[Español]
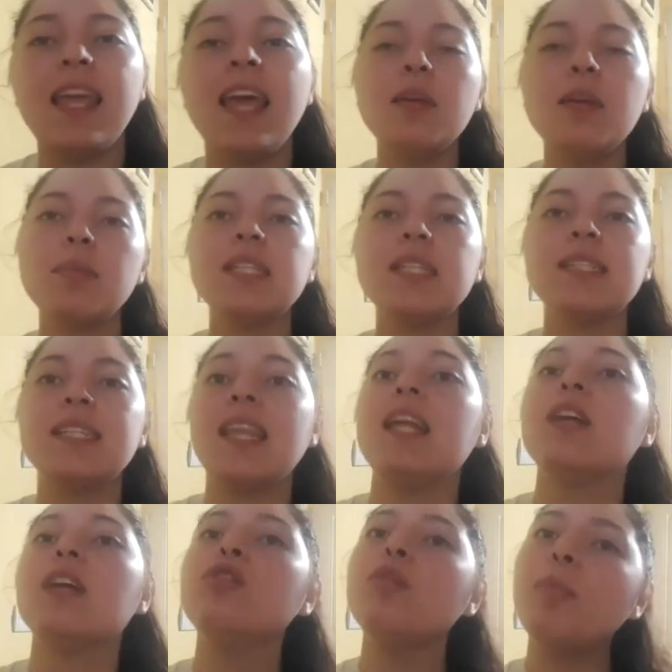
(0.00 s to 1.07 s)
Y ahí empiezas a
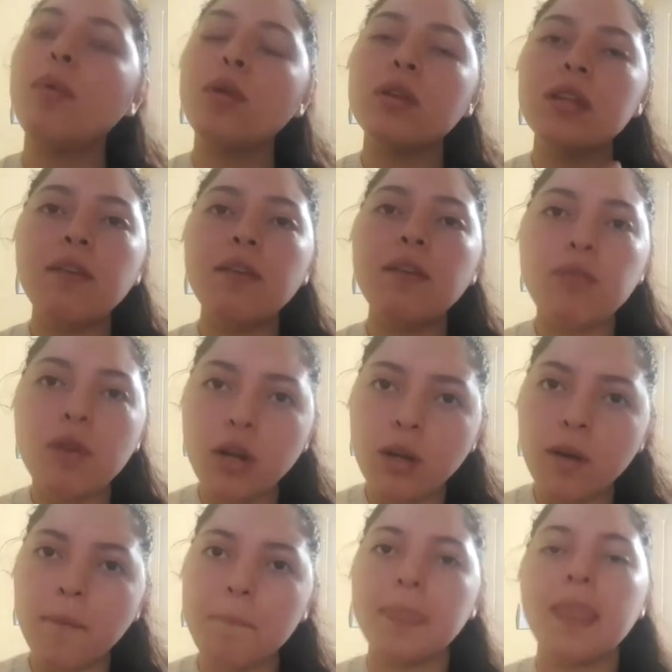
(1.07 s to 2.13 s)
tener tu
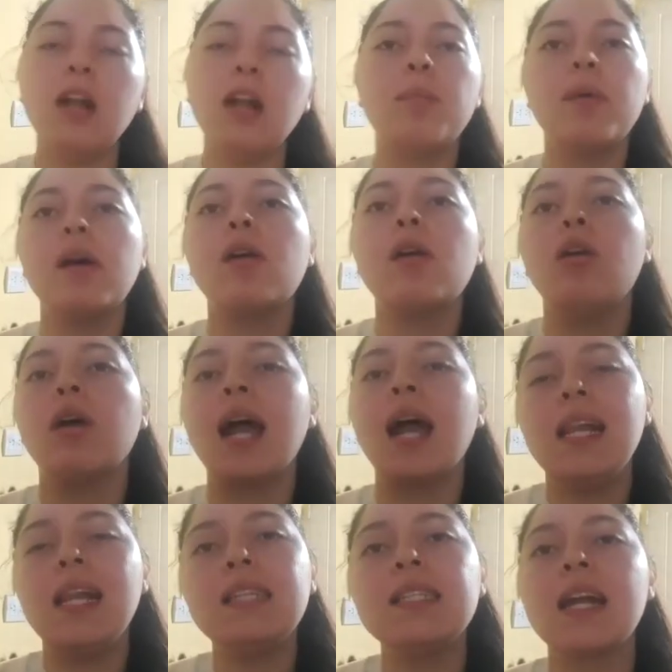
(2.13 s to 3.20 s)
portafolio, que lo puedes colocar
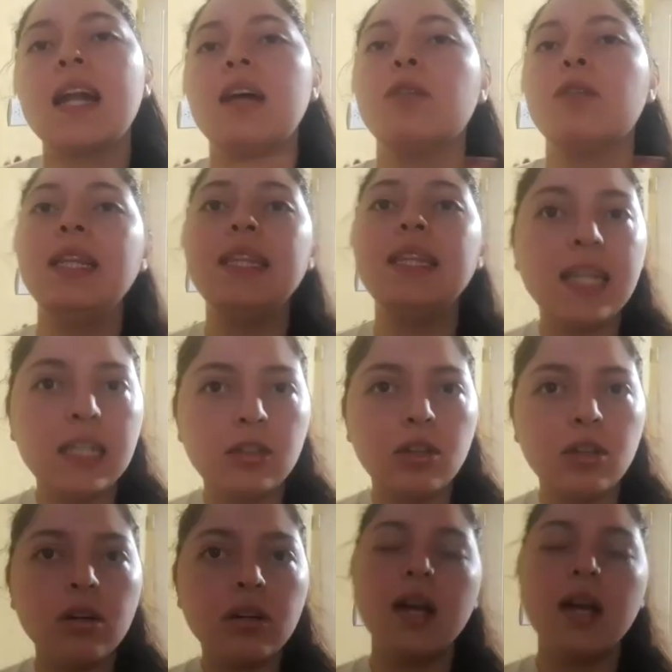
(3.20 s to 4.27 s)
en Instagram o en
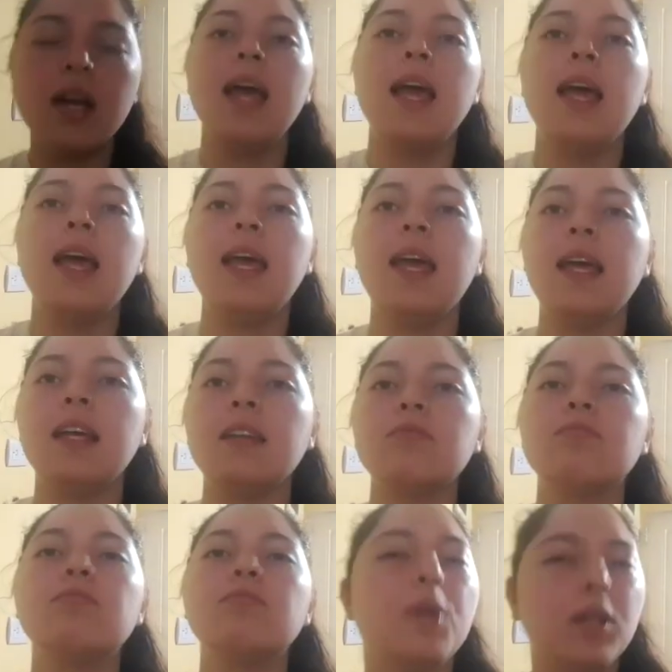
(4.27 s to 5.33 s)
TikTok, eh,
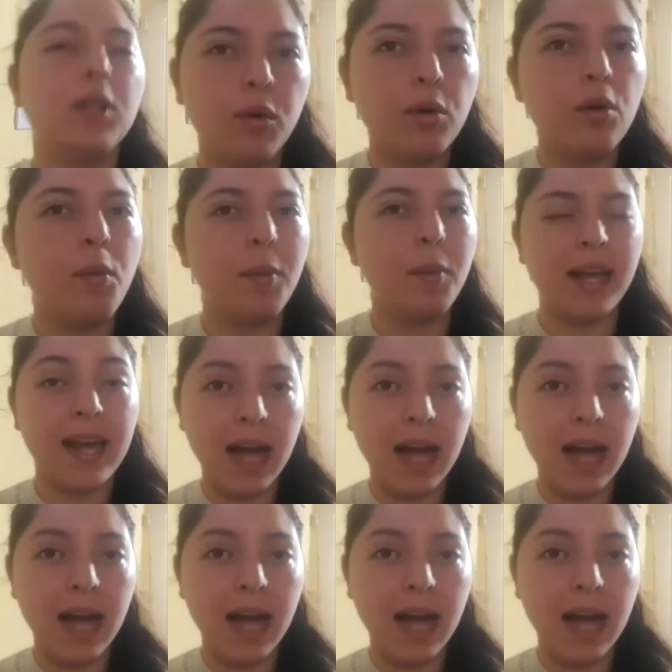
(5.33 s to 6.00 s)
sobre todo como en